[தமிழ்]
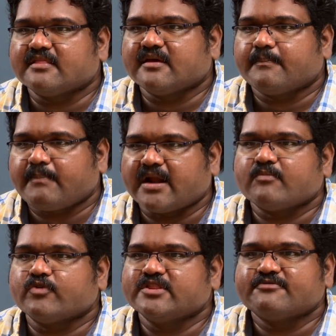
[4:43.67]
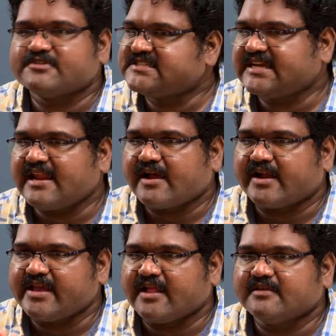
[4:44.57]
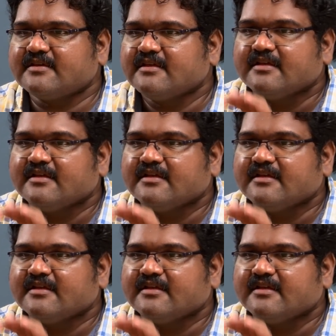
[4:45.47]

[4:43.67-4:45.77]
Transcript: அந்த பணம் வந்து ஃபிசிக்கலாக கிடையாது